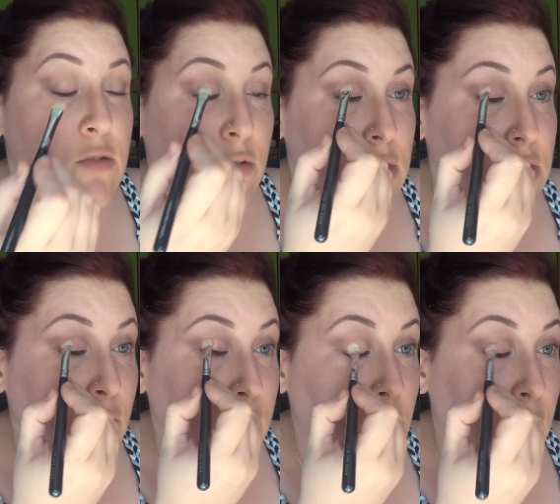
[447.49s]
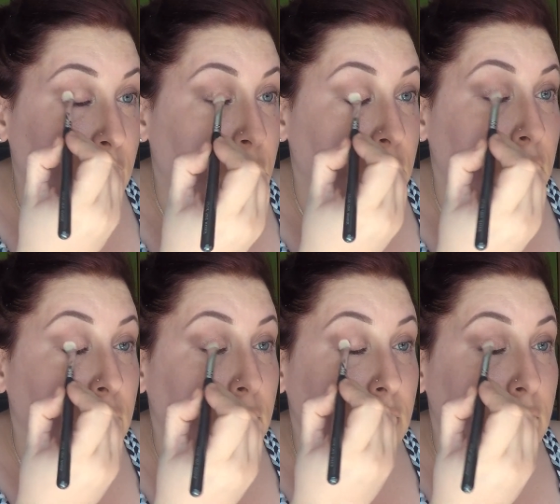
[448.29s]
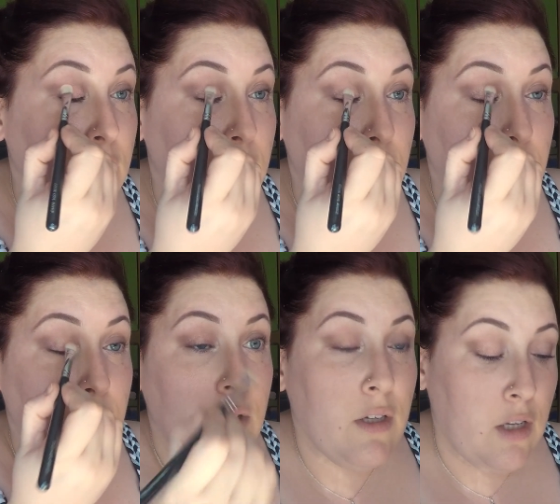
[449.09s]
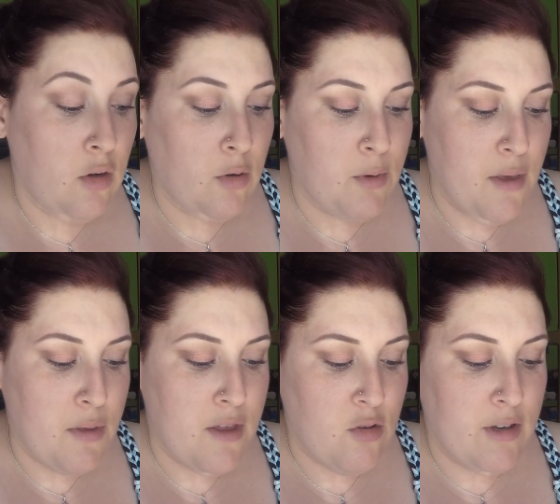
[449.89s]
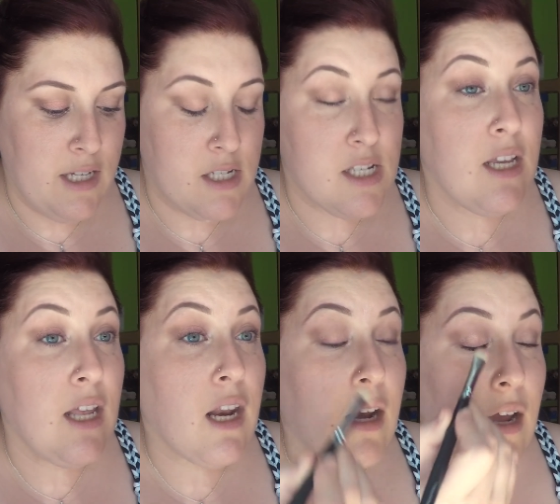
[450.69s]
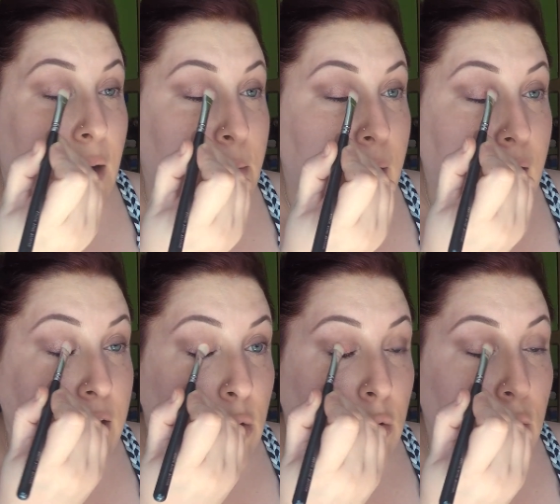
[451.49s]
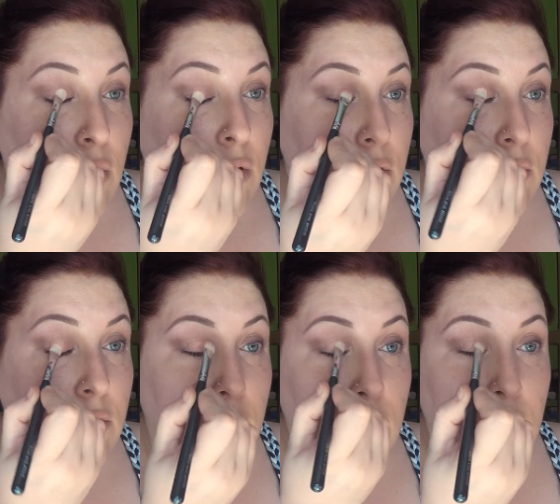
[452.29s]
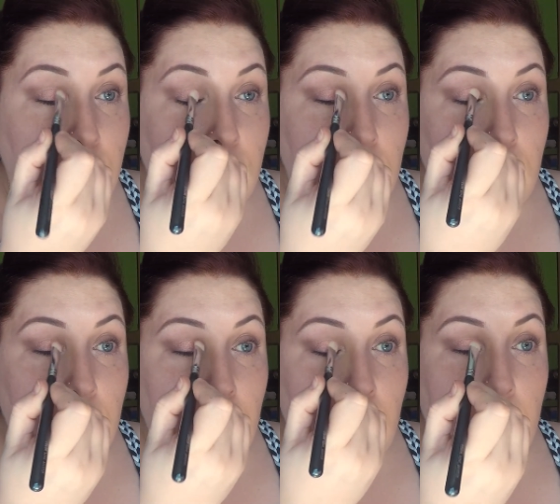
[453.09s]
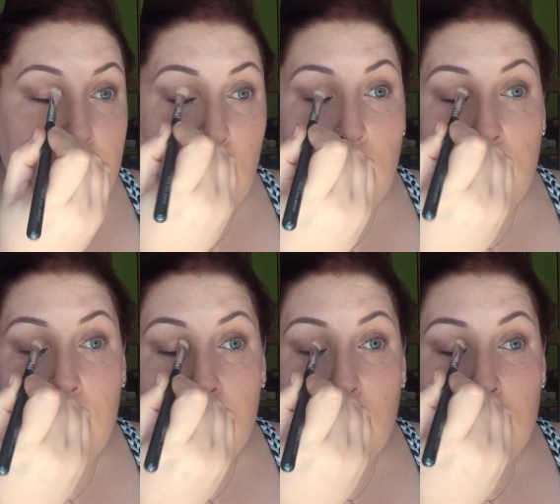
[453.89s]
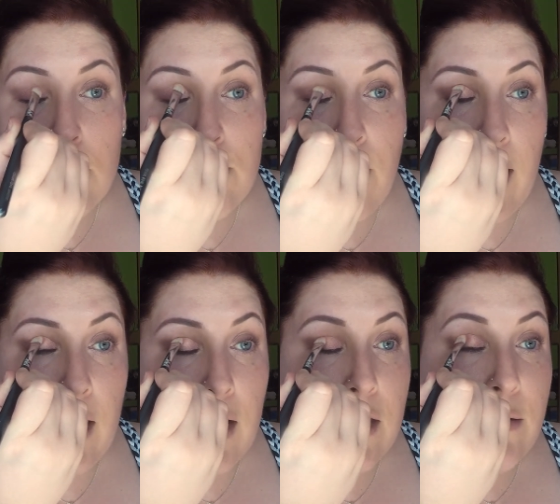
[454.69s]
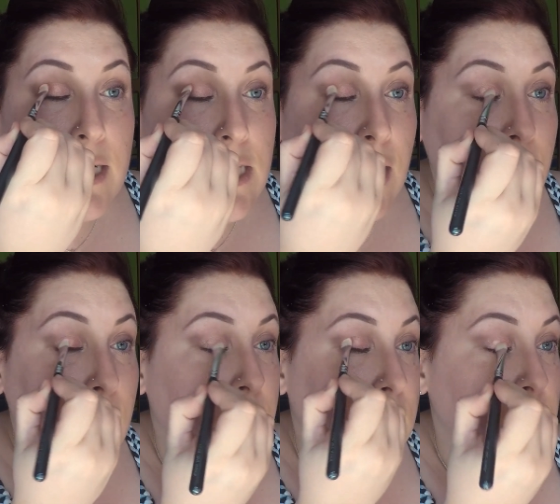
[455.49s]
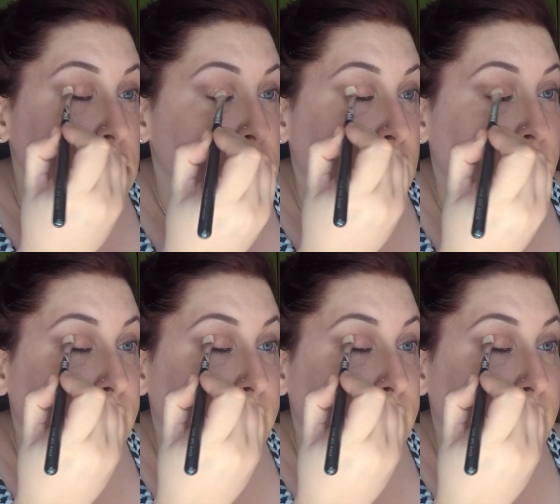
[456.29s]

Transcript: Donde se hunde el ojo. Y lo que voy haciendo es ir aplicando color a toquecitos para que quede bastante intenso.